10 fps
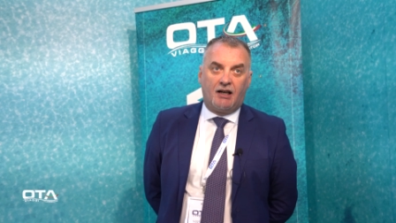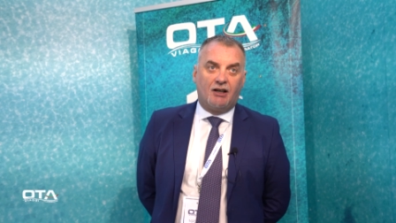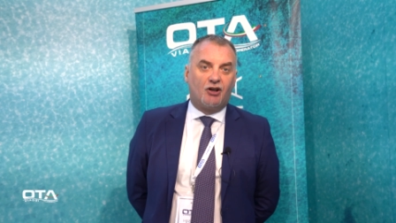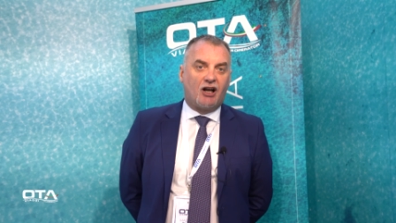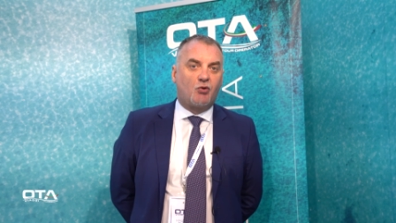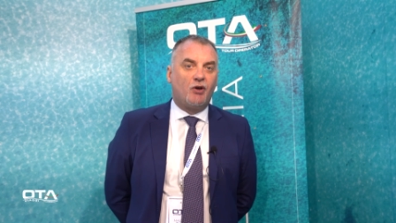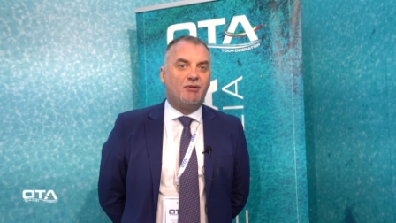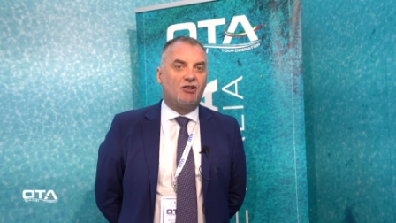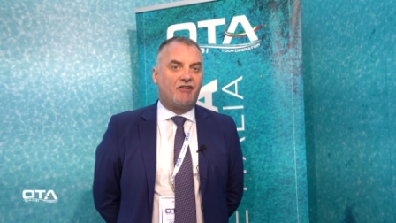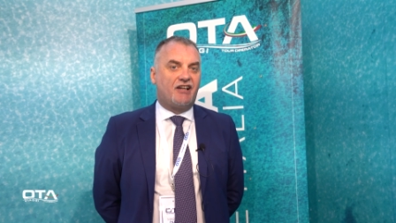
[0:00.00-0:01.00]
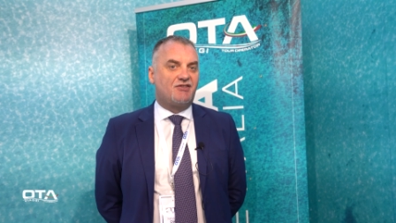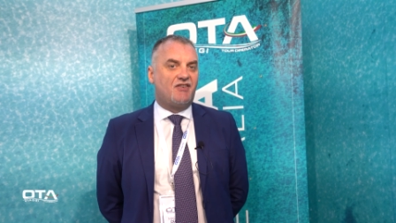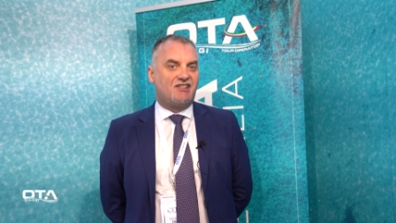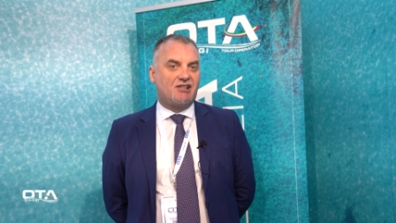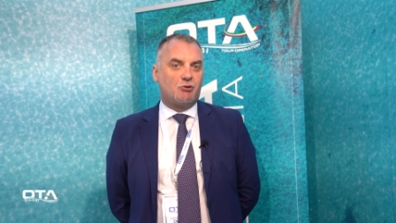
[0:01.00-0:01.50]
Allora, qui mi dovrei
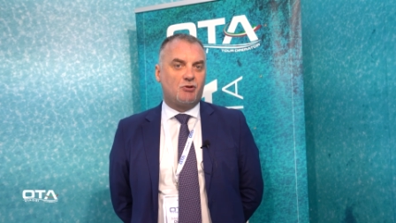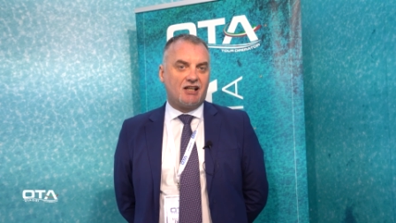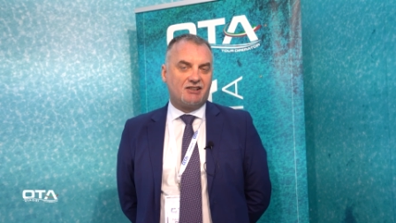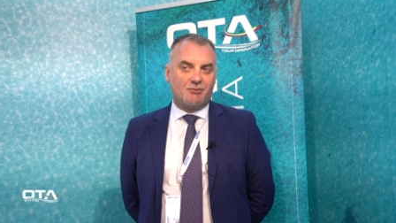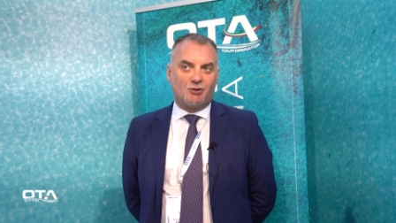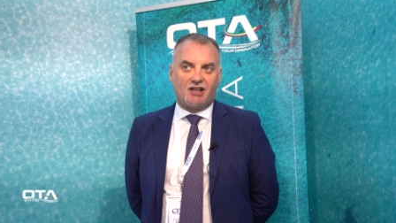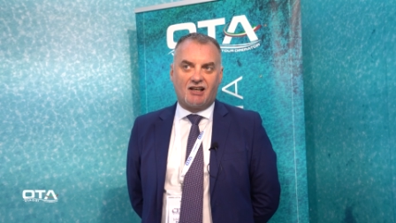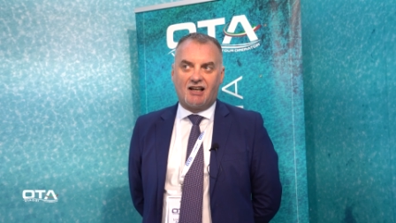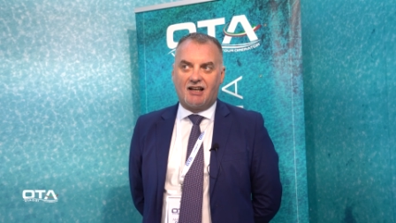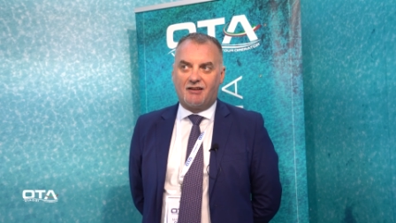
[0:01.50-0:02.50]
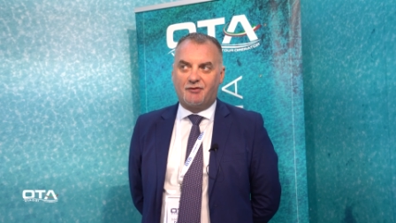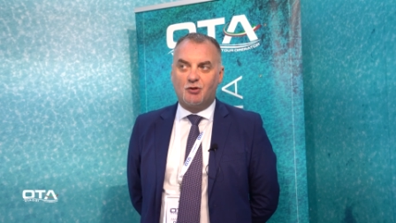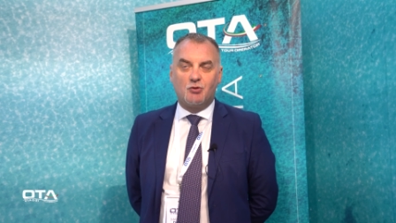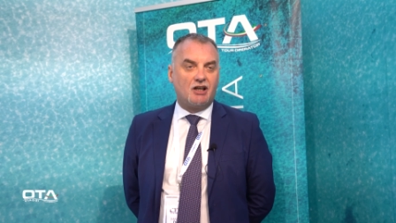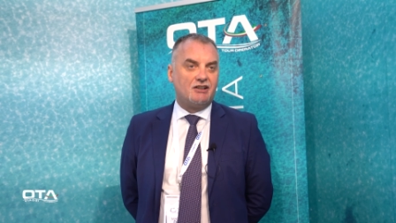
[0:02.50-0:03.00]
svestire un attimo dalla
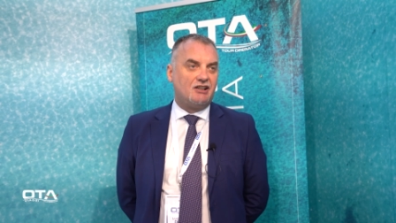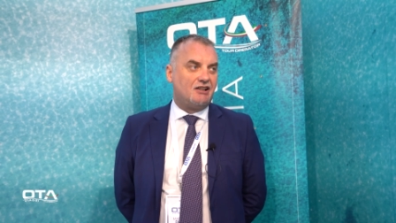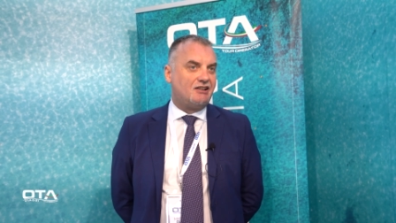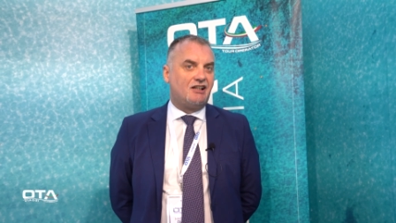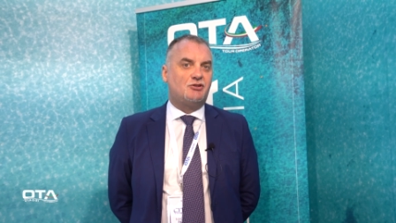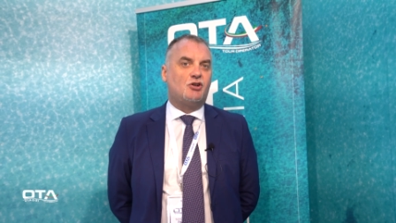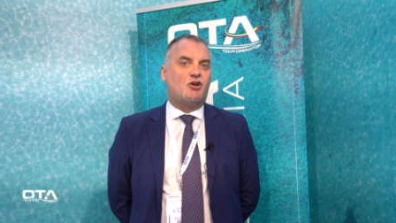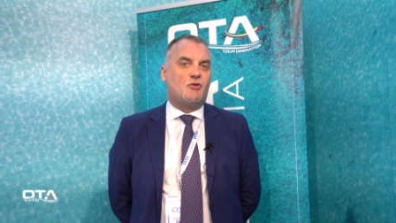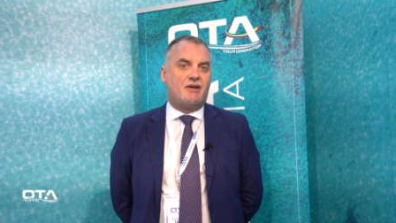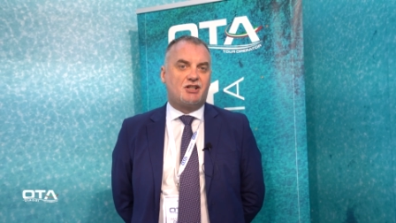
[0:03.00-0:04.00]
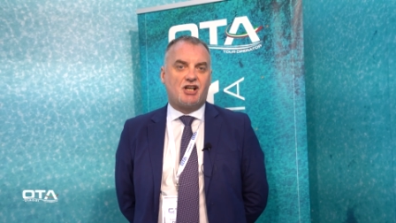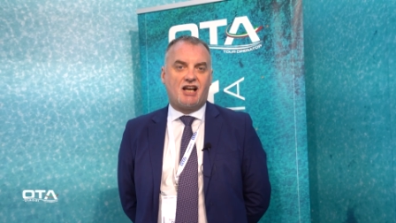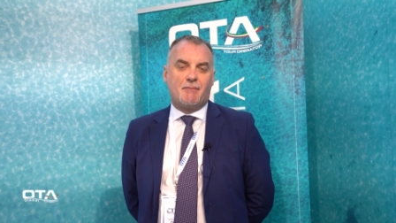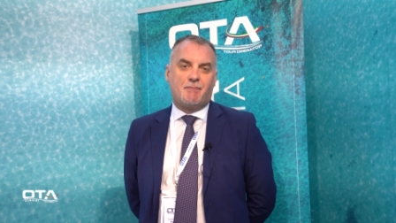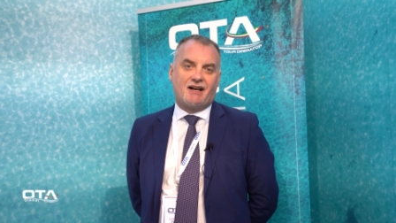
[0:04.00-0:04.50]
figura di direttore
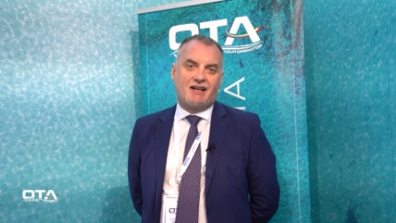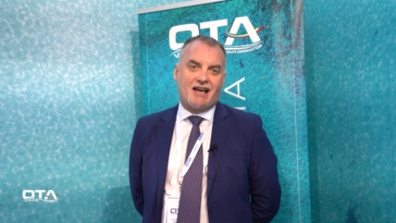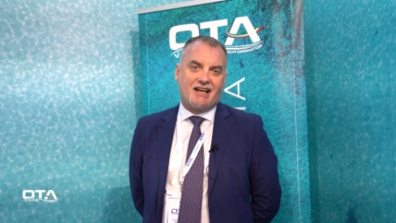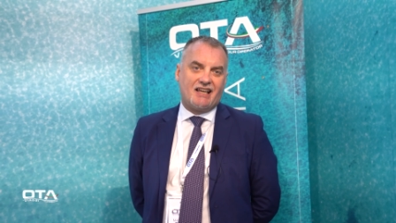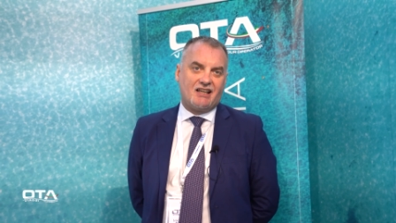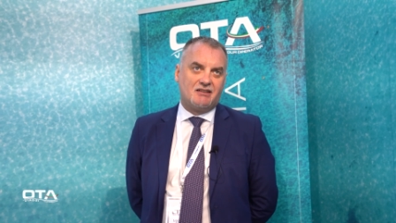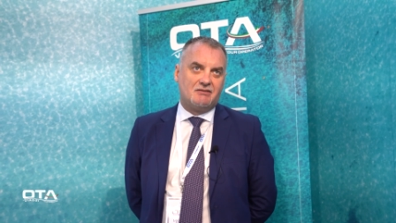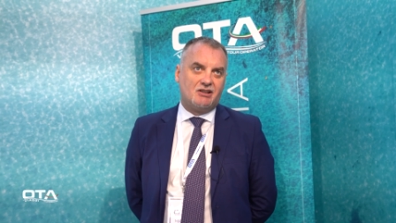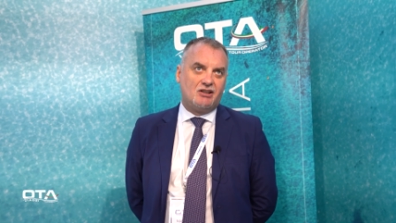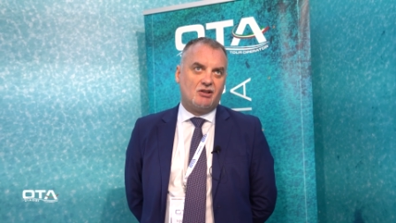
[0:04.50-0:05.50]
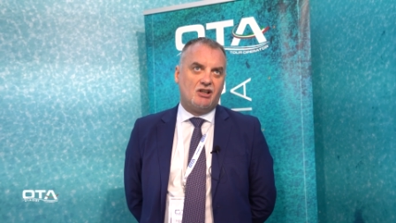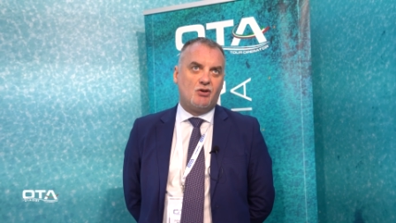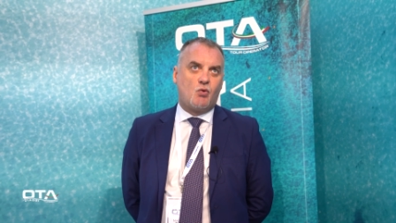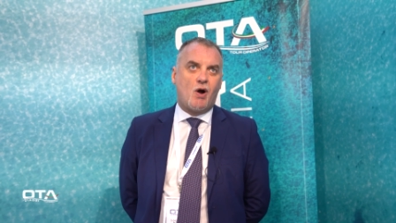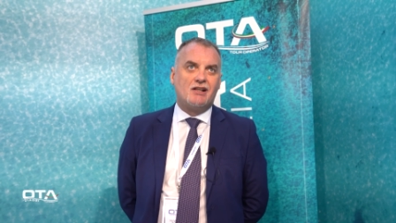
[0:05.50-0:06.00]
commerciale e parlare
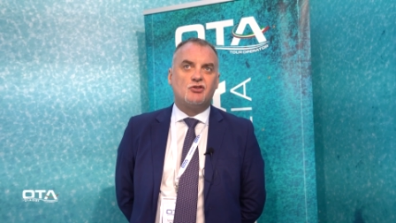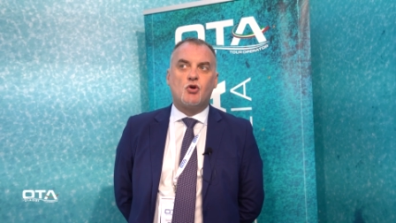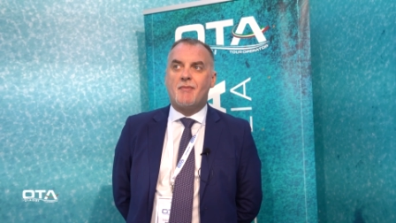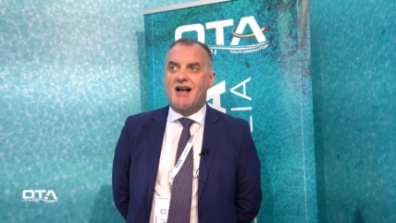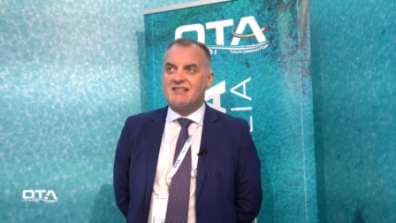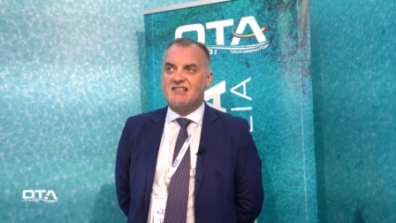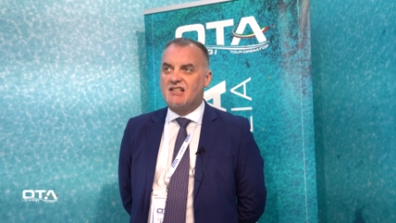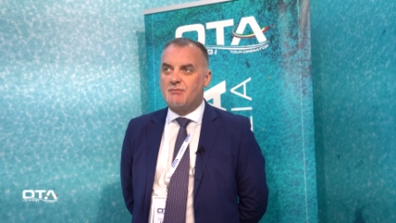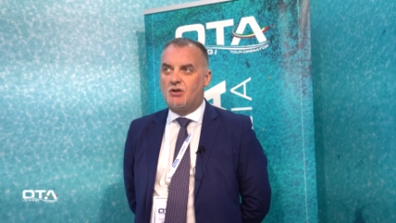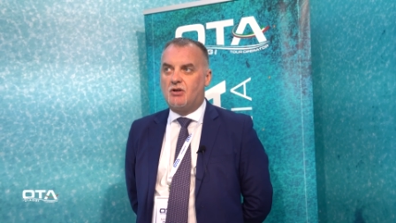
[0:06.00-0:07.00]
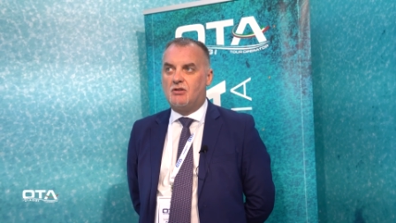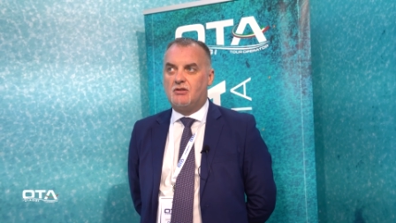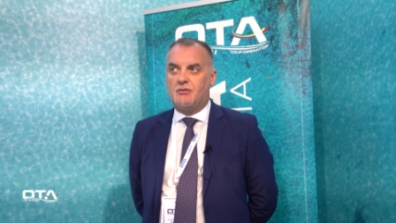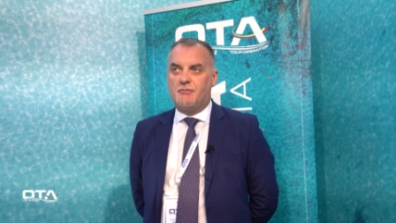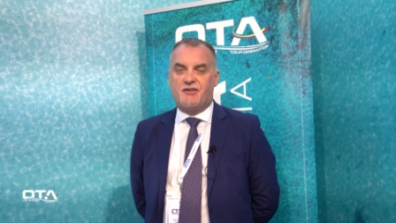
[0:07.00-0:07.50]
in quanto massimo
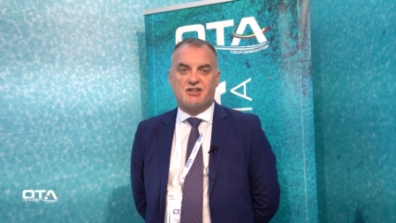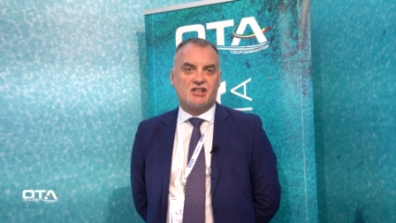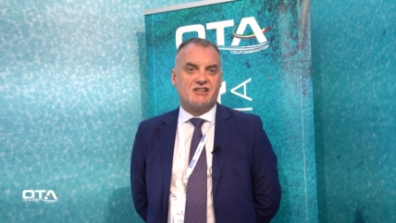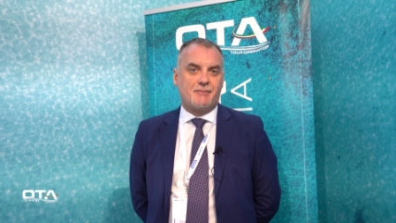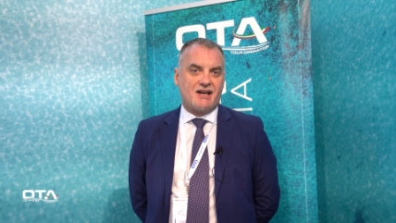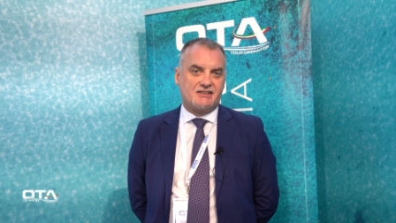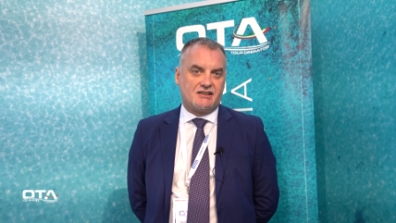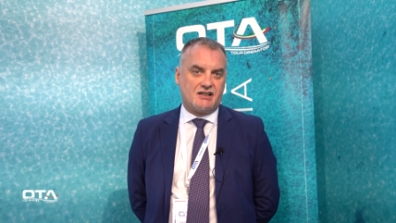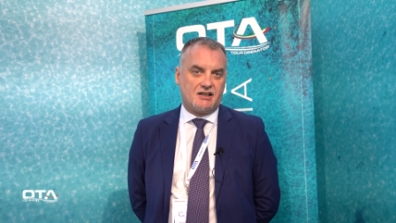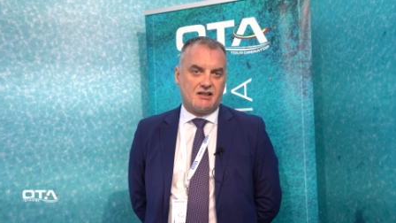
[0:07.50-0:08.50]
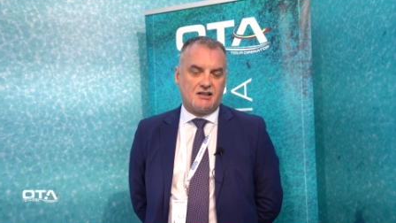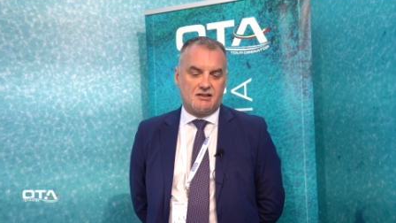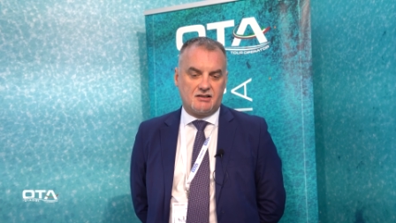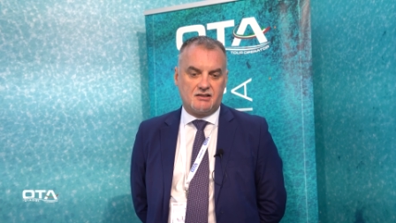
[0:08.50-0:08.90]
facente parte del,